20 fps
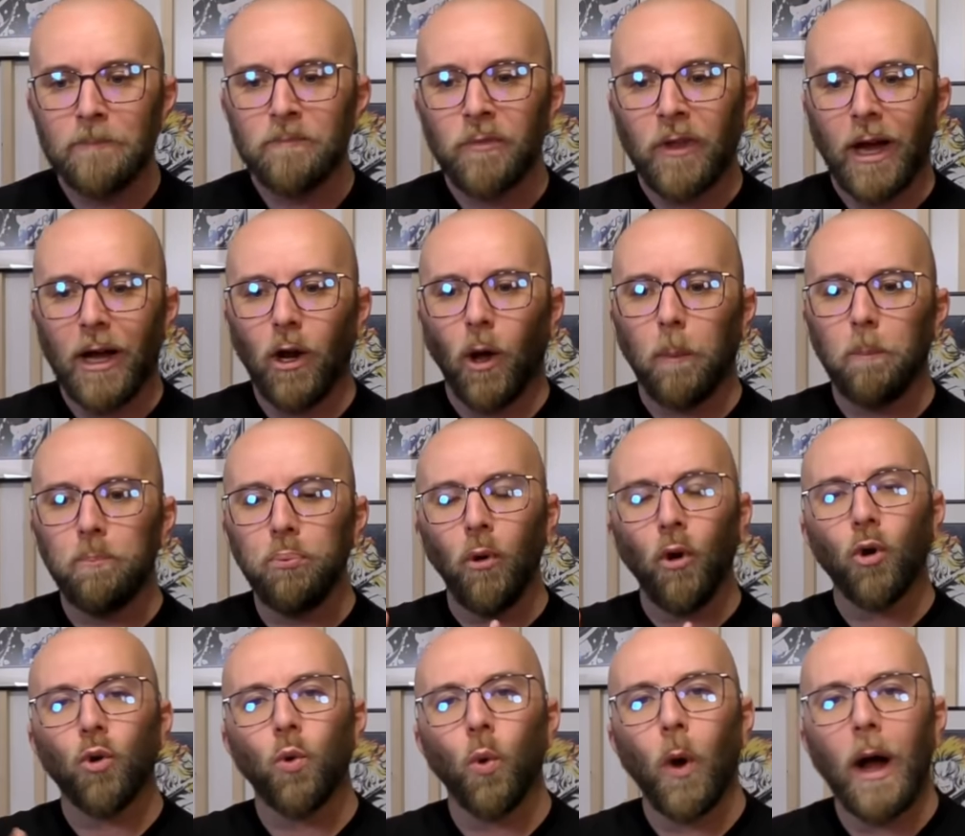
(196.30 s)
Alors
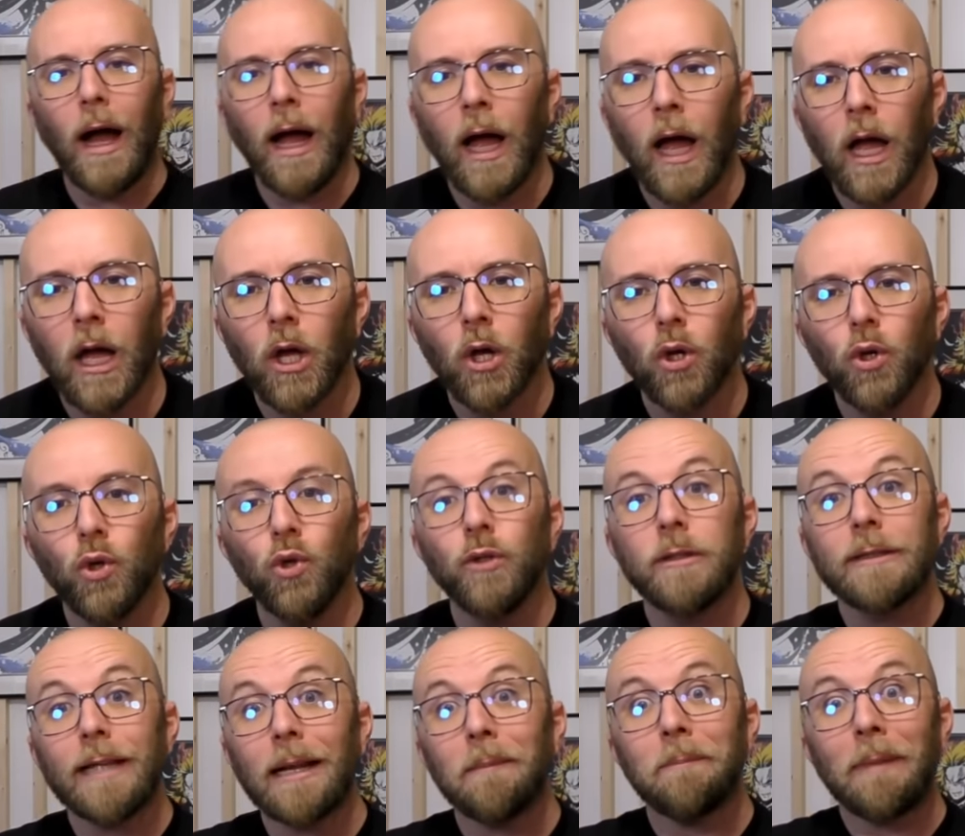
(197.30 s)
pourquoi une
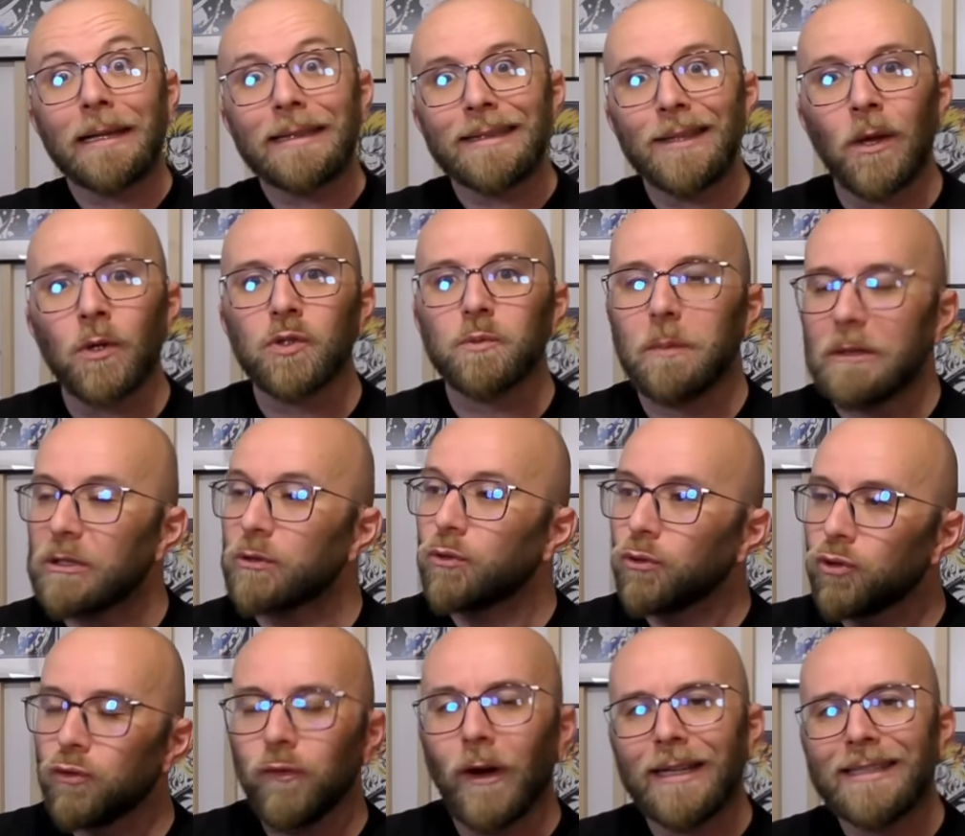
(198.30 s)
telle maintenance Parce que
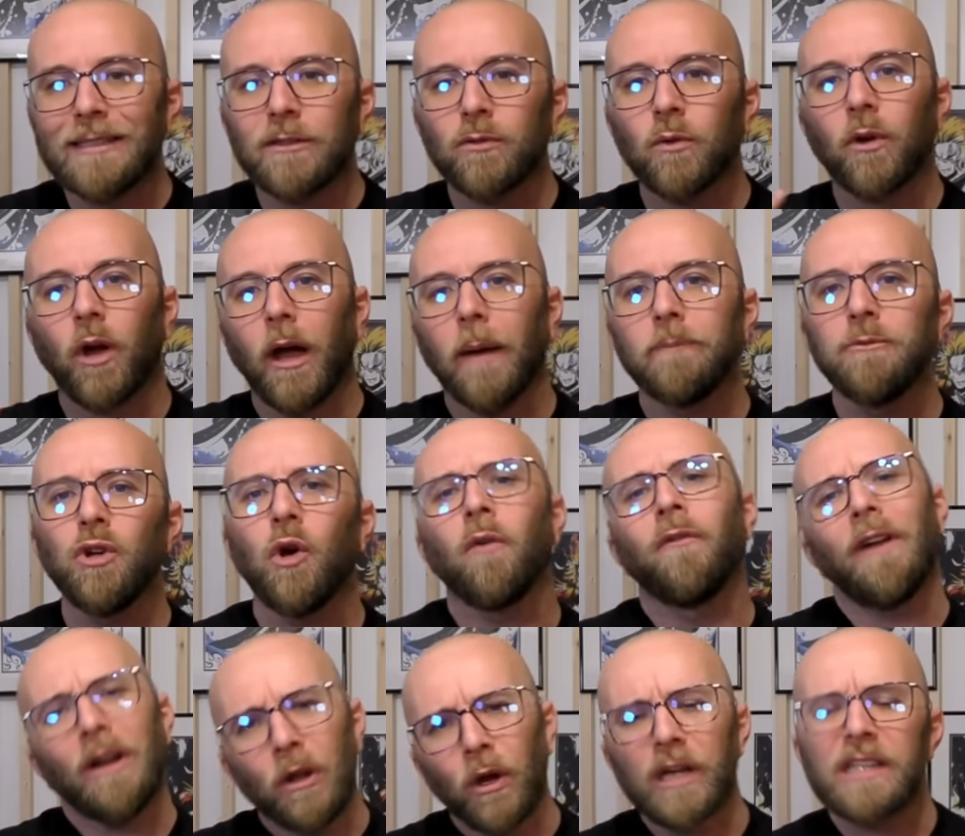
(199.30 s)
tu vois, ils se sont quand même dit, on
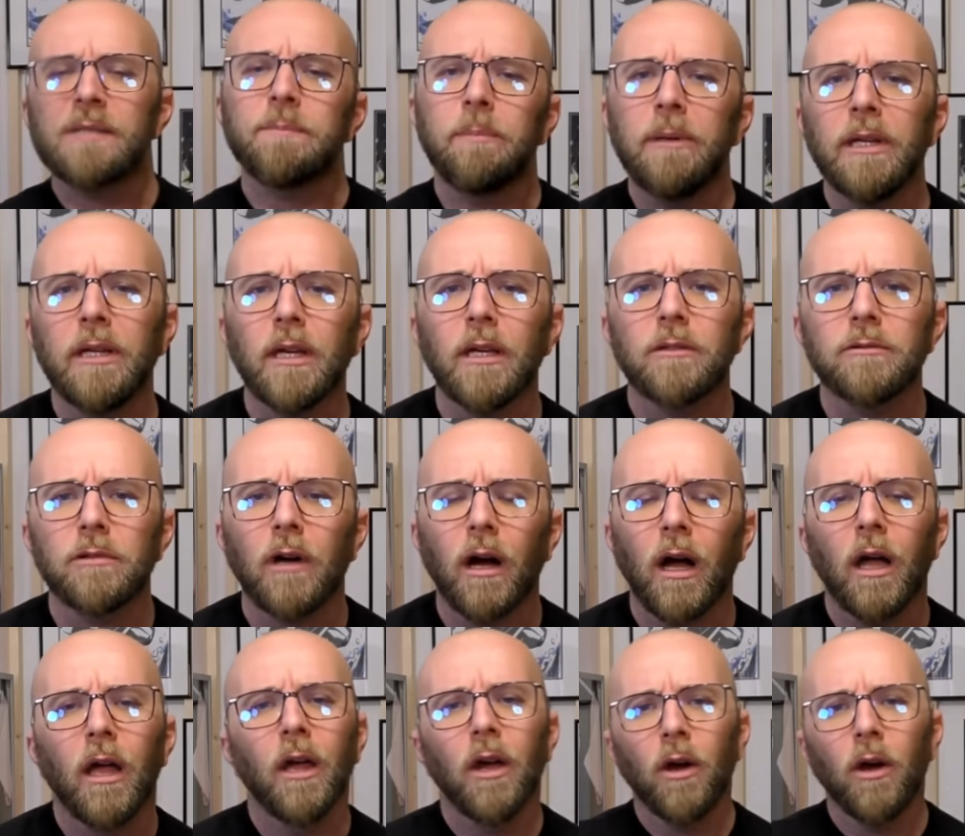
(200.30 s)
va leur expliquer, tu vois.